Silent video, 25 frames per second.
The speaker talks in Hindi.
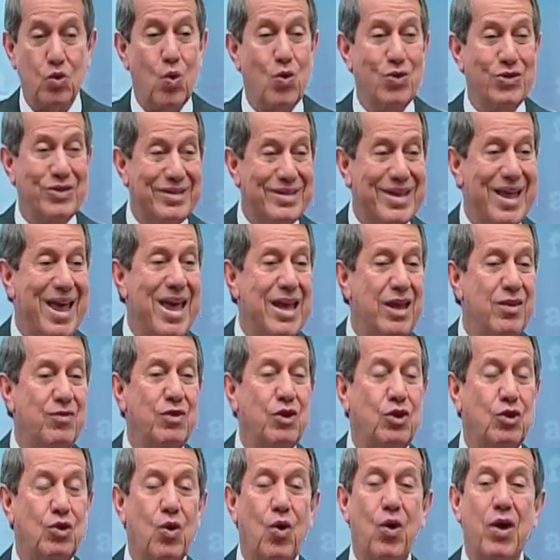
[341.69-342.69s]
वो करते
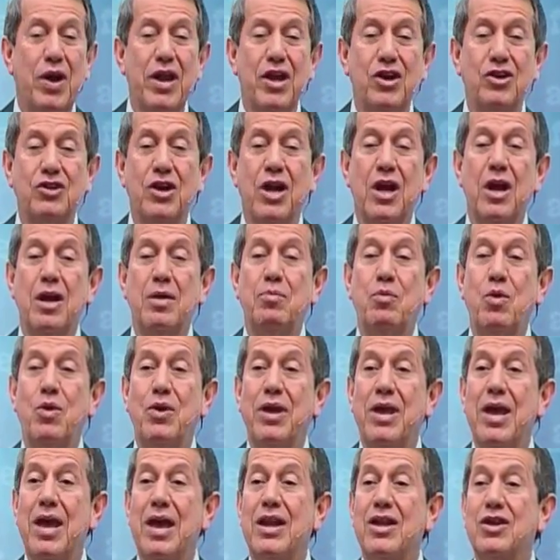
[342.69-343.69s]
हैं जो प्रभु
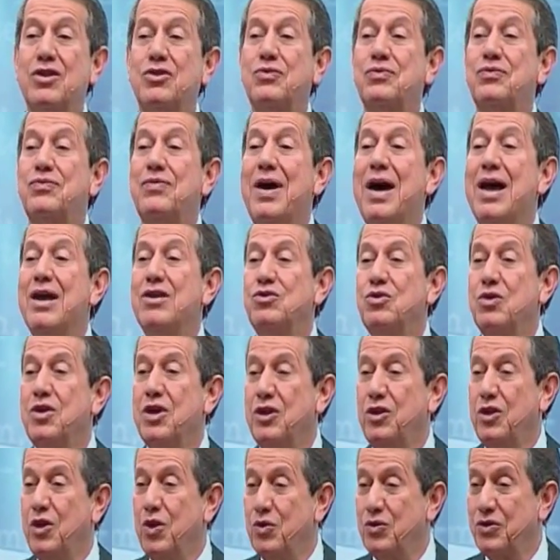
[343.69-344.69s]
परमेश्वर चाहता है
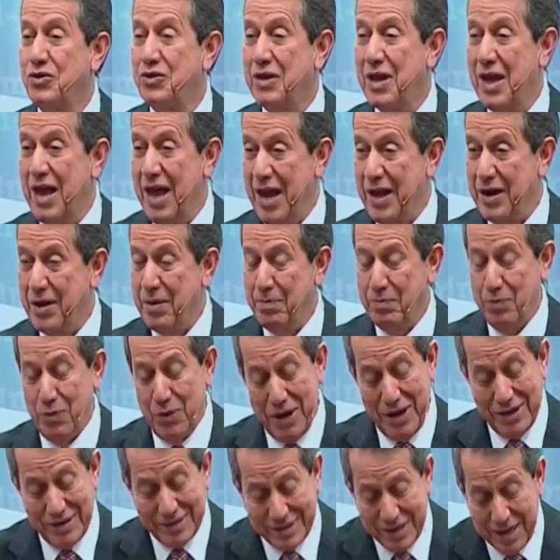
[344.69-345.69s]
कि वो करे
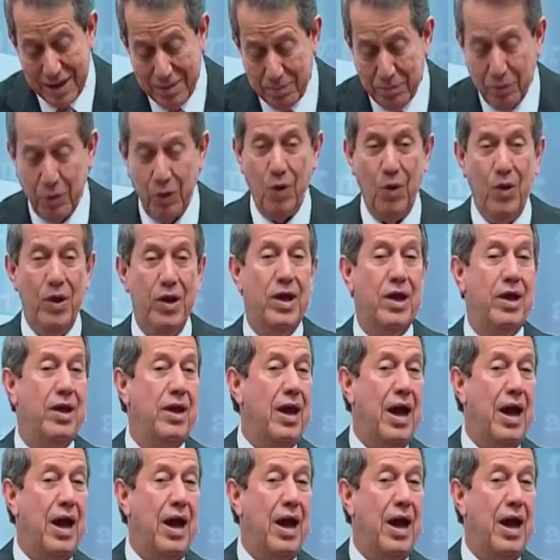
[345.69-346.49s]
उदाहरण के लिए